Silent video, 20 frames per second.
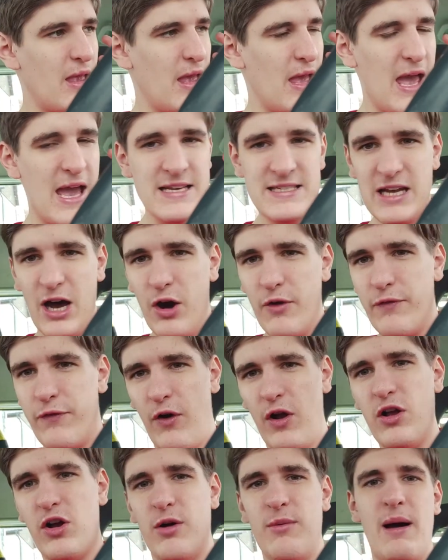ist auch
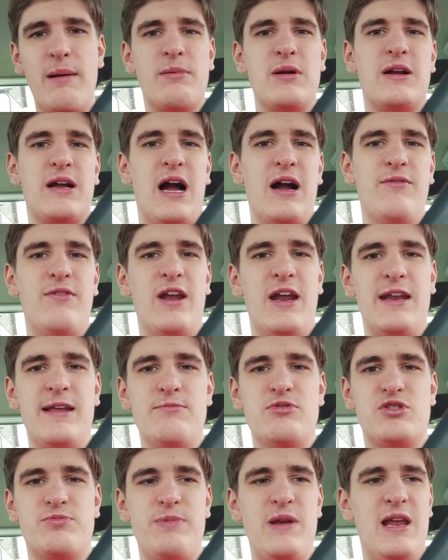vollkommen abgegangen wieder in dem
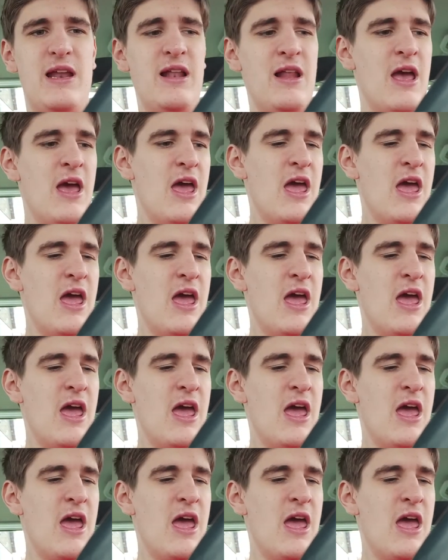Spiel.